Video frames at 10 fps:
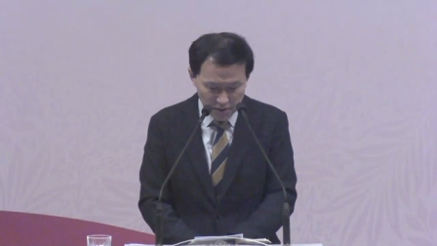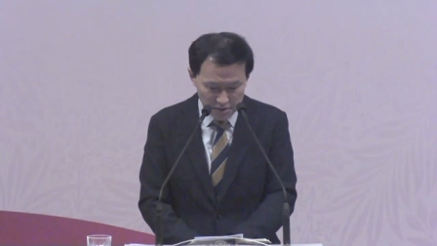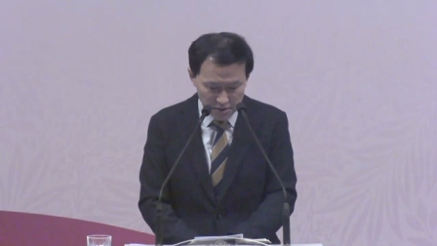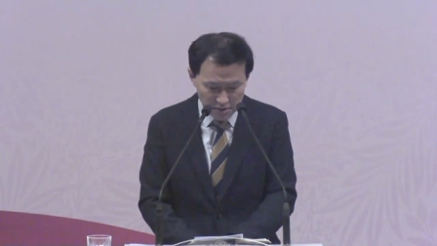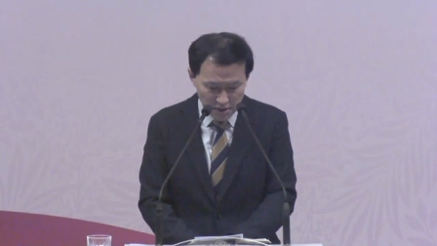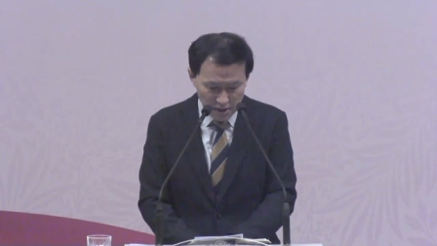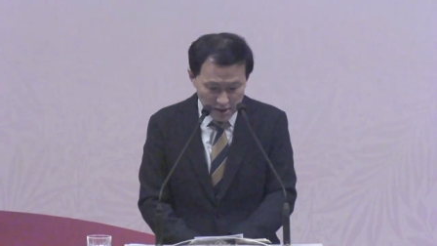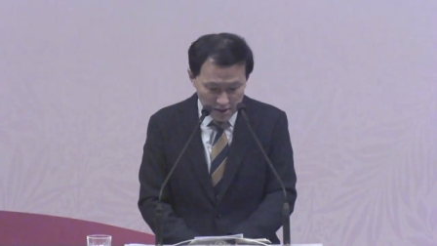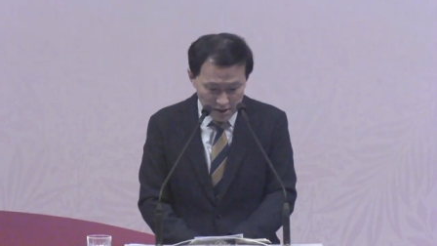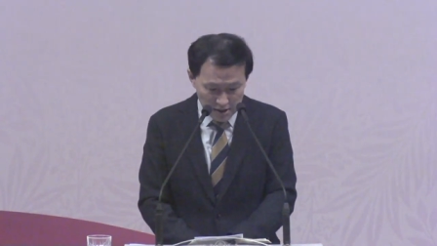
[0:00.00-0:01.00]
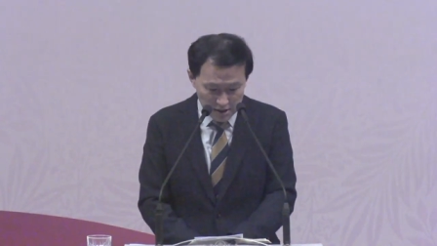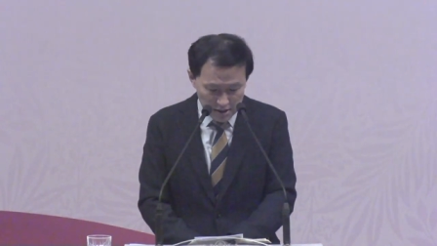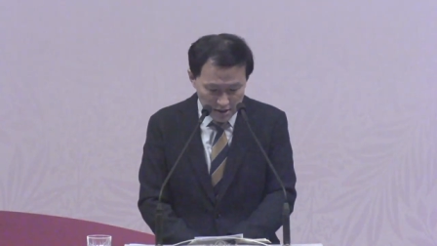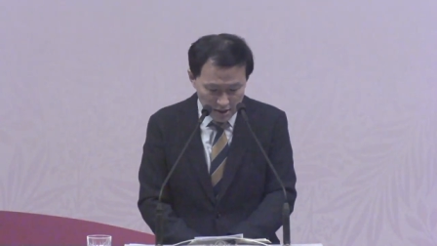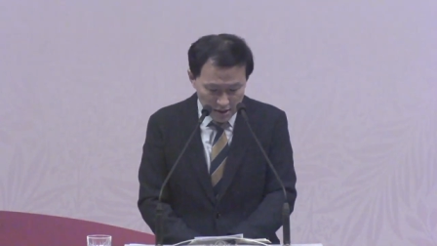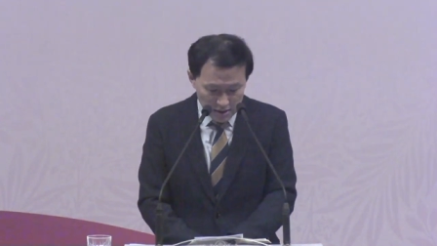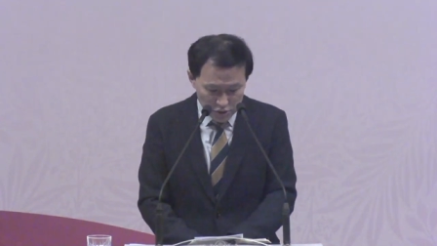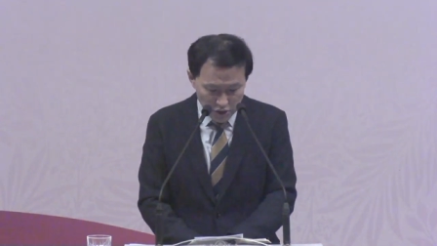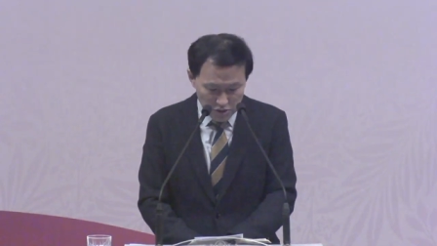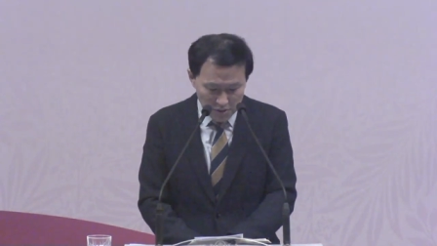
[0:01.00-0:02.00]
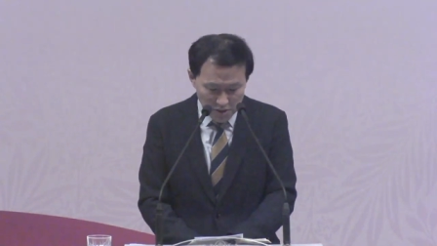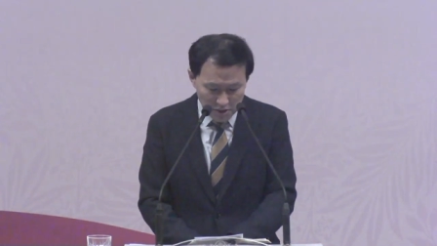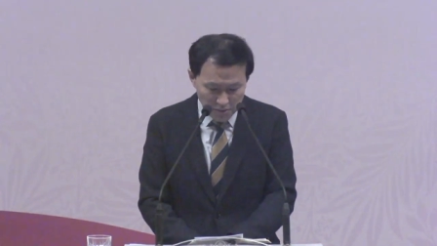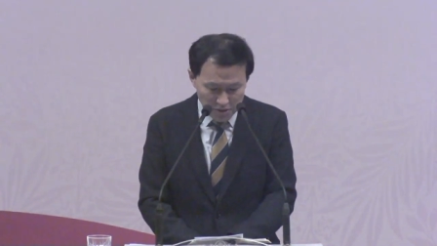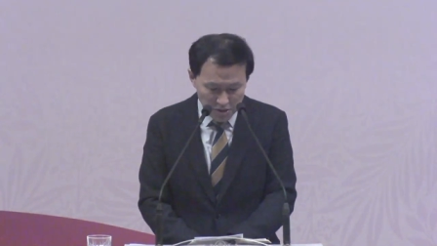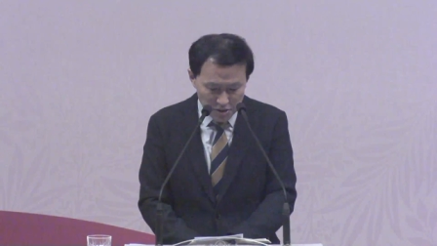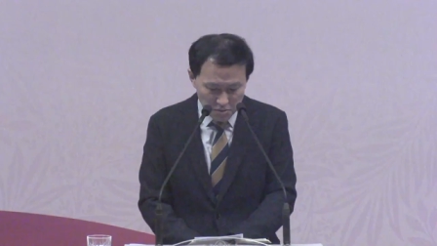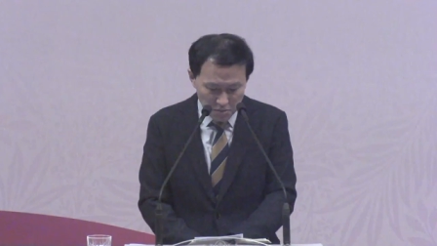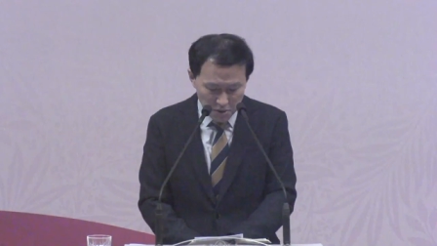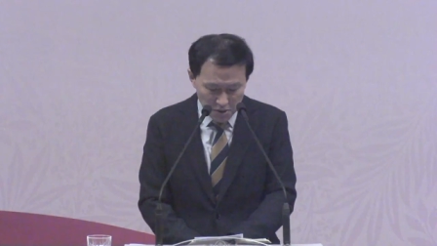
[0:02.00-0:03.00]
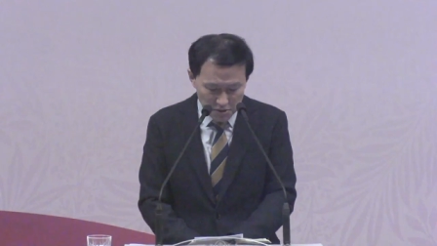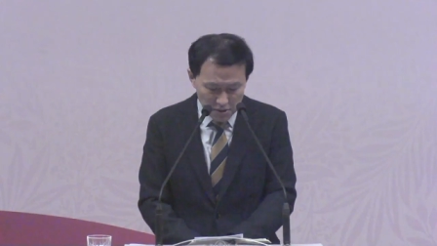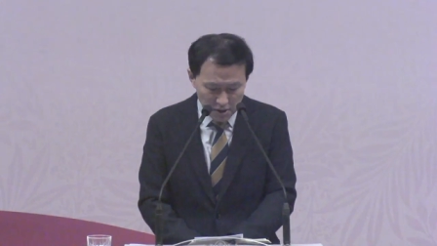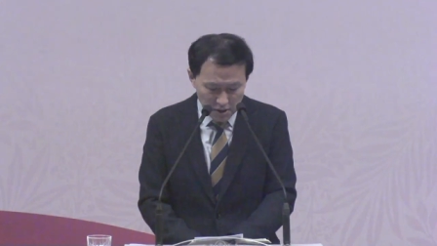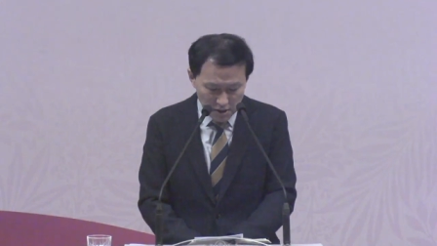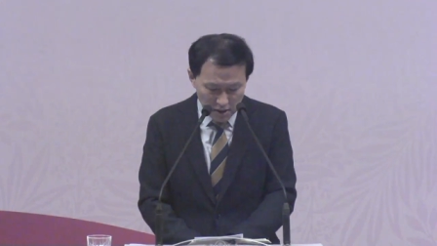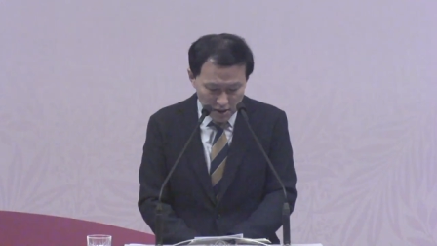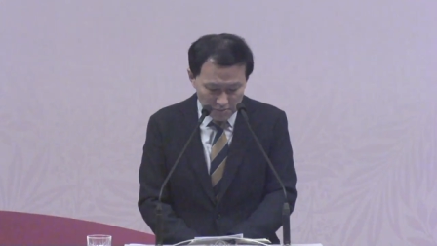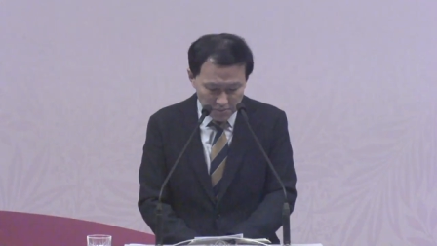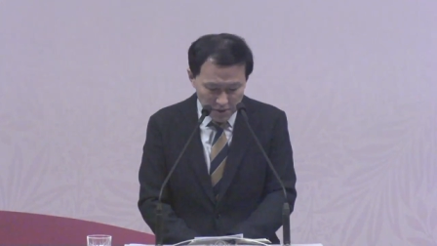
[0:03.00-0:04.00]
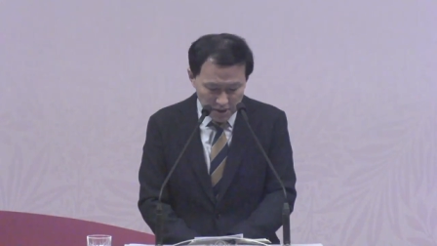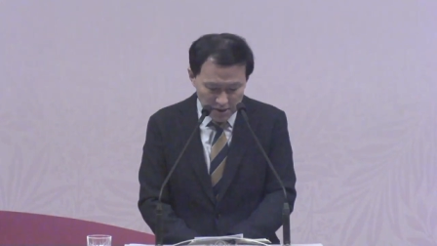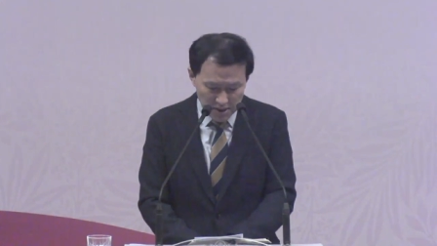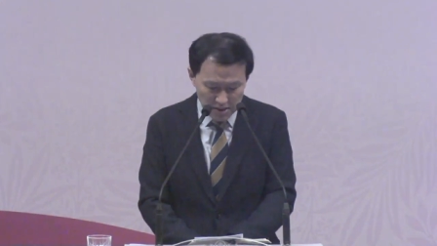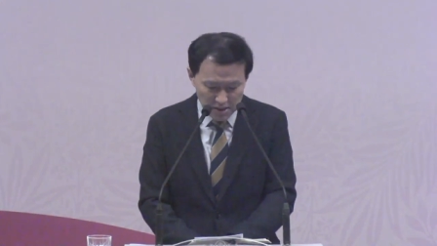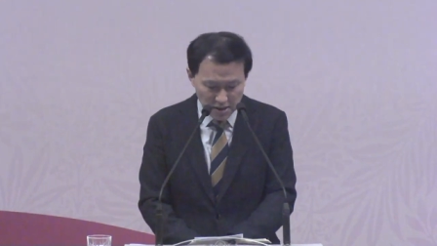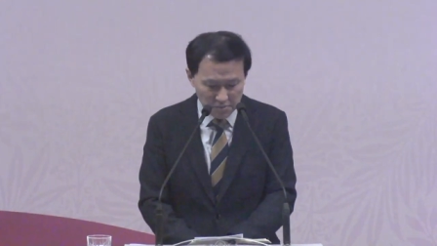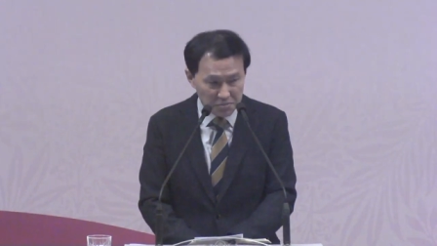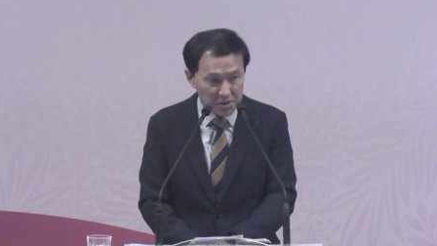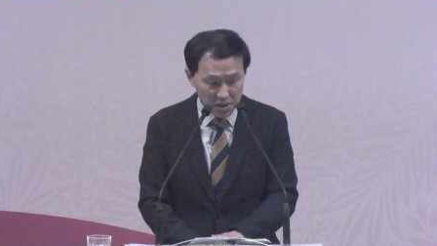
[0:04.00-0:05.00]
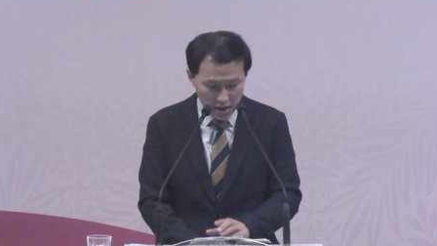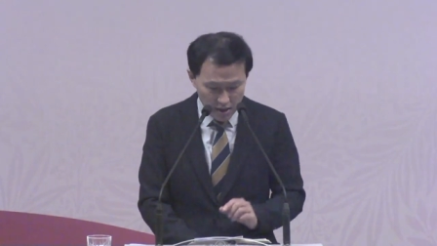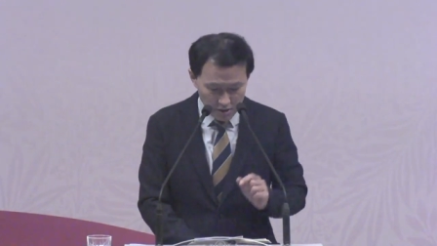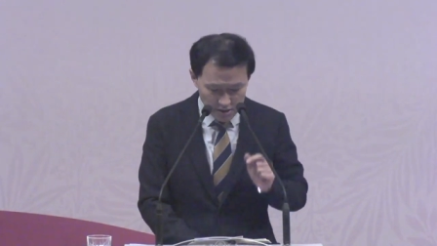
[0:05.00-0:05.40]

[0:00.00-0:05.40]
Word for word: 그래서 이출애굽 3장 18절에도 보면 아, 희생 제사 피의